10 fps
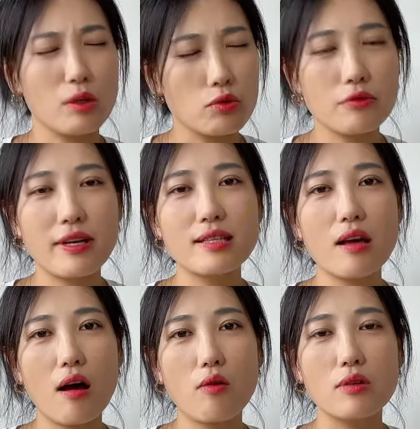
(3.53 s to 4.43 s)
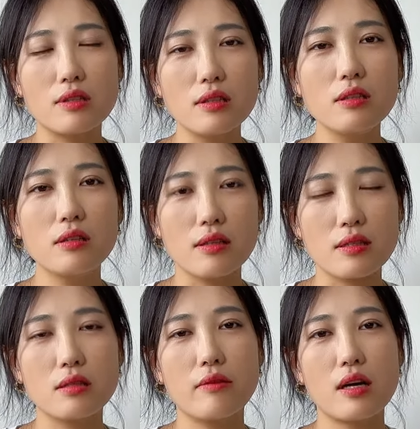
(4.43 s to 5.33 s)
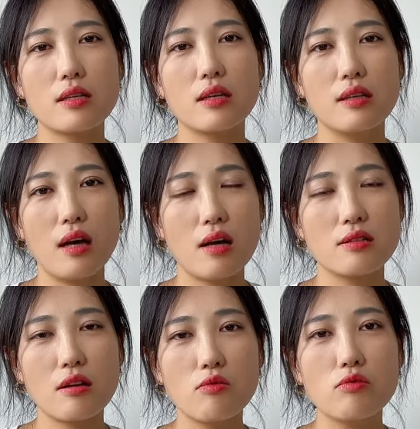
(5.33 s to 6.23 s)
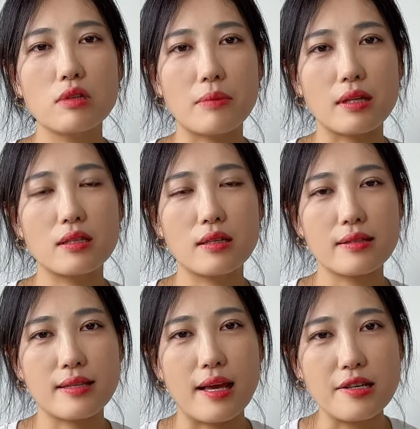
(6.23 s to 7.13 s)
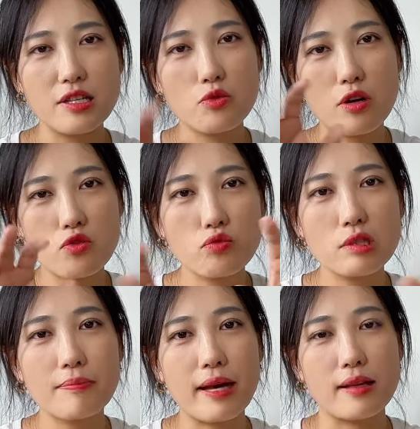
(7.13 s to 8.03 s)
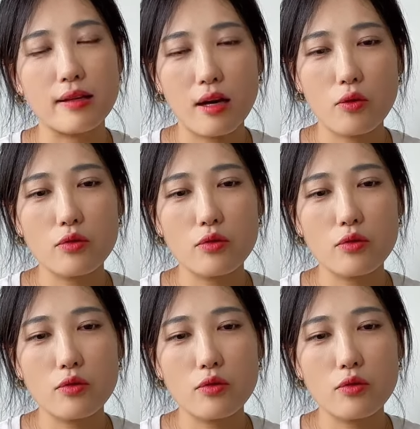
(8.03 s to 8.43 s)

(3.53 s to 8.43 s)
我就发现啊，我宁可希望这个银行账户里面的这个钱是一串数字摆在那儿，